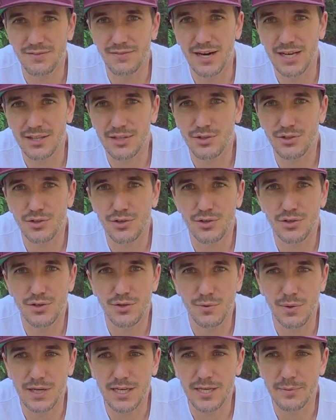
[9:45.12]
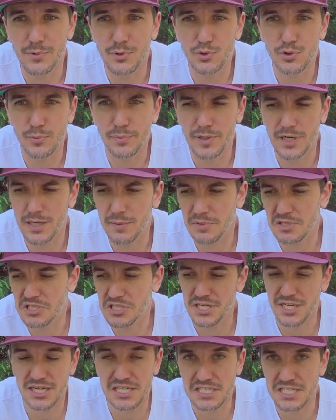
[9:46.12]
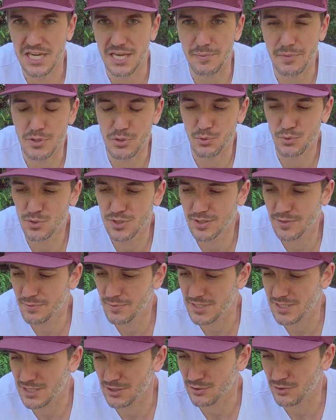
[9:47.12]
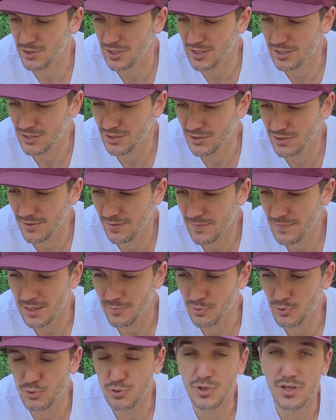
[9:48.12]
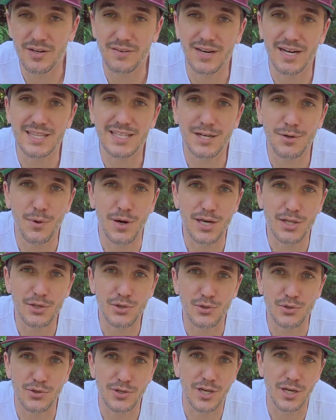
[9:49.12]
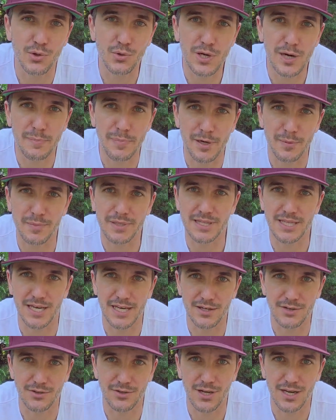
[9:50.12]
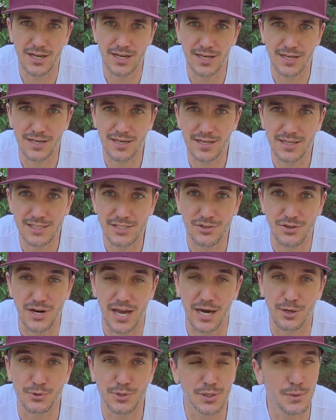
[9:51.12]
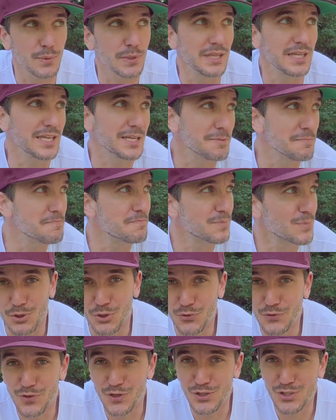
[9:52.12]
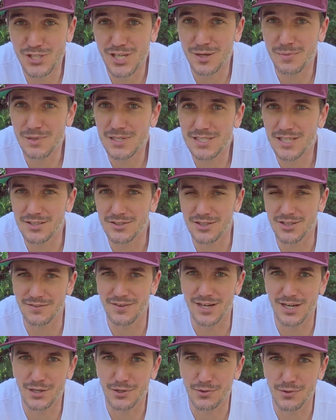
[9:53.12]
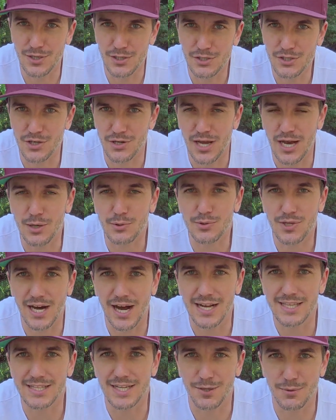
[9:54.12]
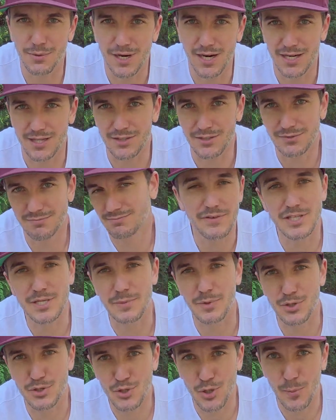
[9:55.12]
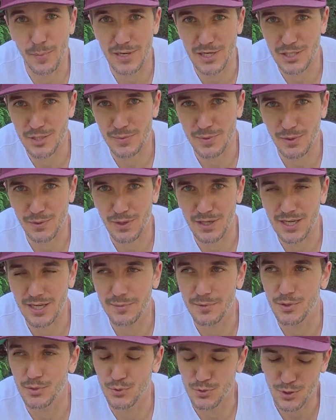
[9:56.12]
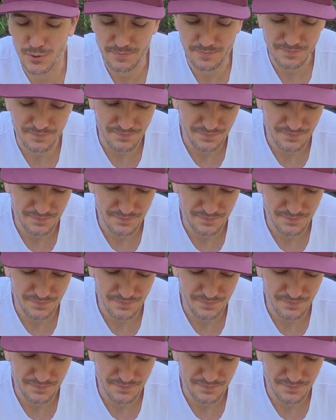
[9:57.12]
arrivato qualche minuto prima, circa sei minuti, mi è stato detto, sarei potuto arrivare a traguardo con Luca Parmitano, la, l'astronauta, quindi quanto figo sarebbe stato arrivare con un astronauta al traguardo, e invece me lo sono perso per qualche minuto.